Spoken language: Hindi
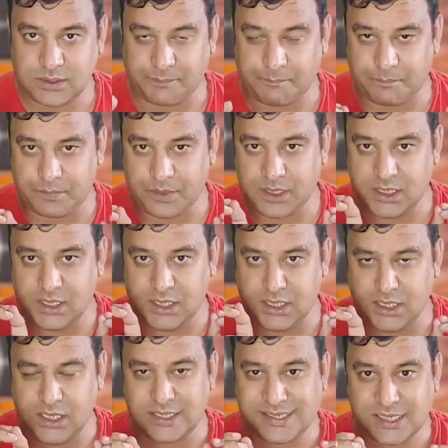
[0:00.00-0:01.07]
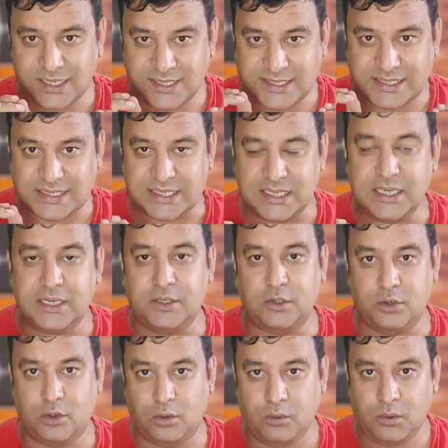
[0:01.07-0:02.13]
द इनिशियल सीन
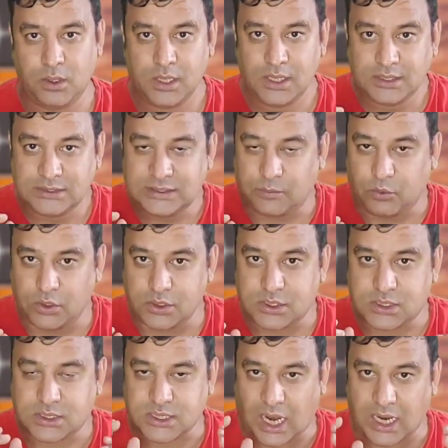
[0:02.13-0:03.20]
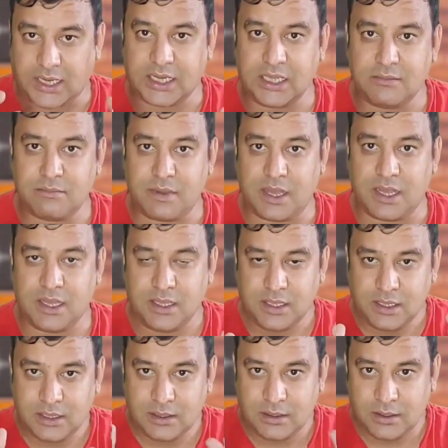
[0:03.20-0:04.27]
यू नो जब वो स्टार्टिंग में
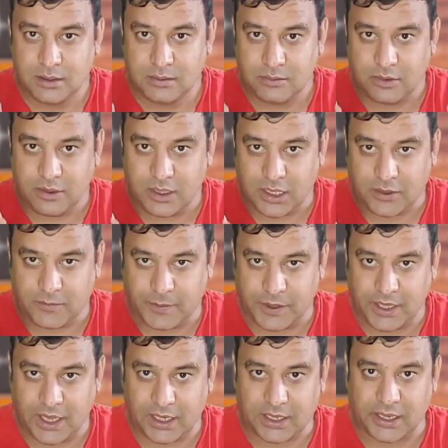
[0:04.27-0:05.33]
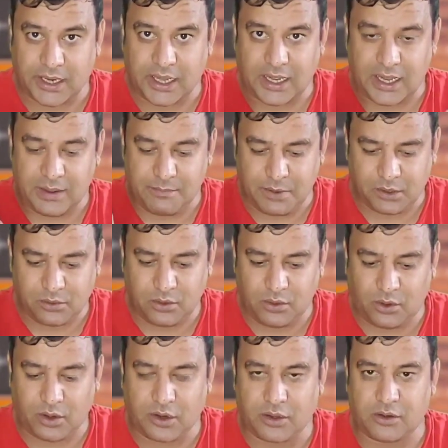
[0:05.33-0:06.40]
एक बंदा खड़ा है बिल्कुल
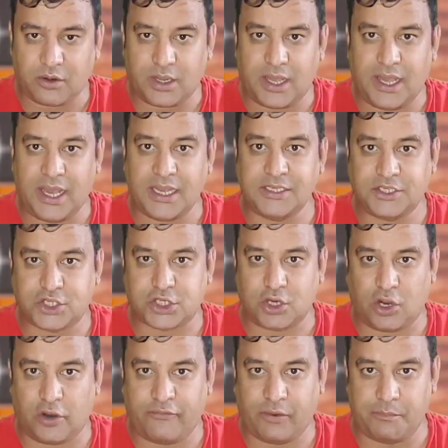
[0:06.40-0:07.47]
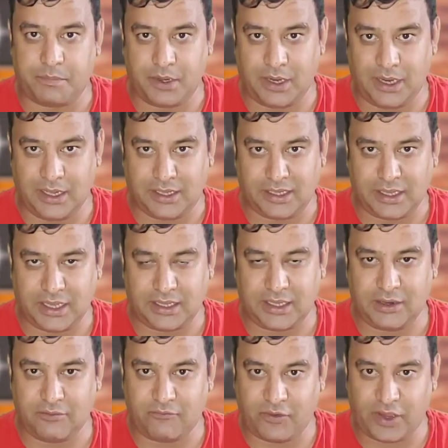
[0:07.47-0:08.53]
ऑन ऑन एज ऑफ अ बिल्डिंग एंड
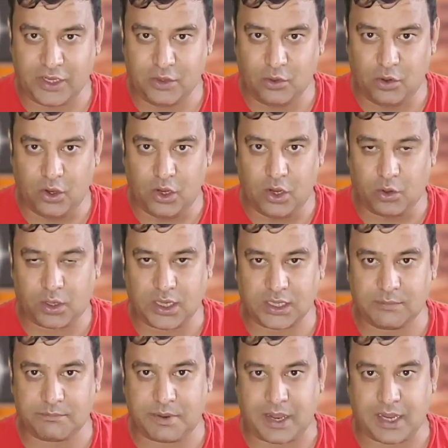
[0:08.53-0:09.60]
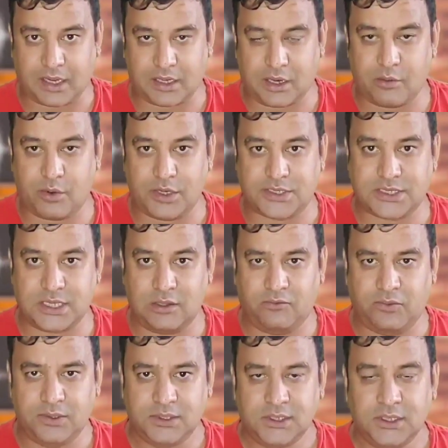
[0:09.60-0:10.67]
देन व्हेन यू लुक एट द बैकग्राउंड
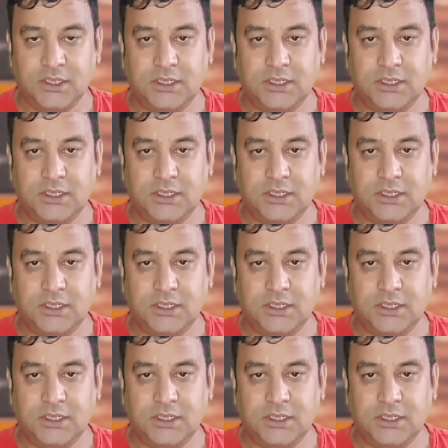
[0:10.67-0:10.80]
इटसेल्फ